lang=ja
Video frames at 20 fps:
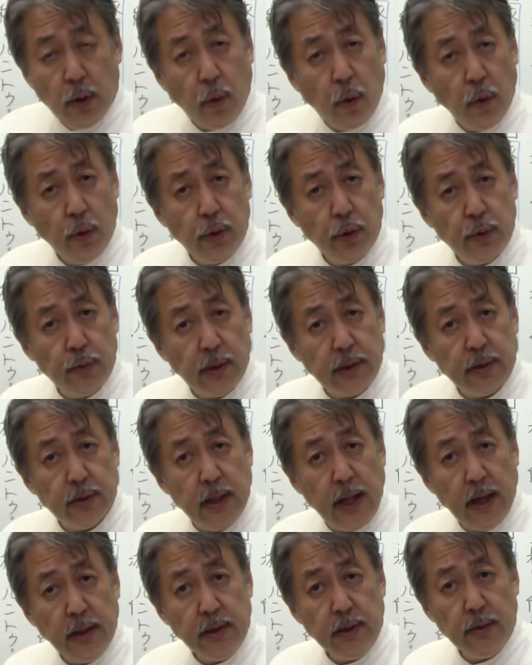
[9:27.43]
本ルは
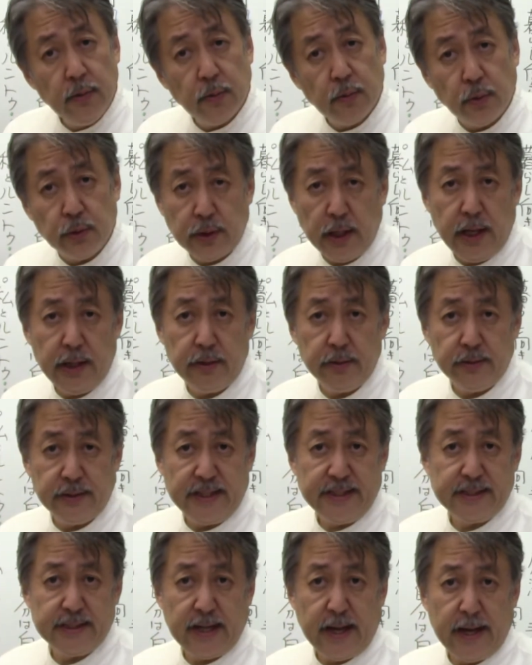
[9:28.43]
何を答えるん
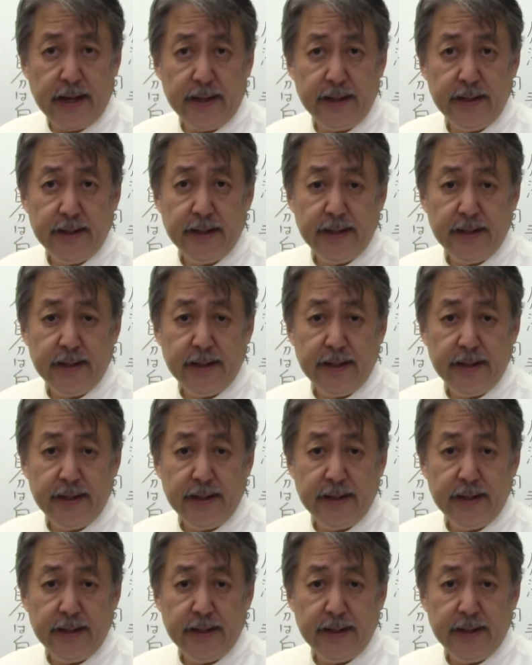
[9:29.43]
ですか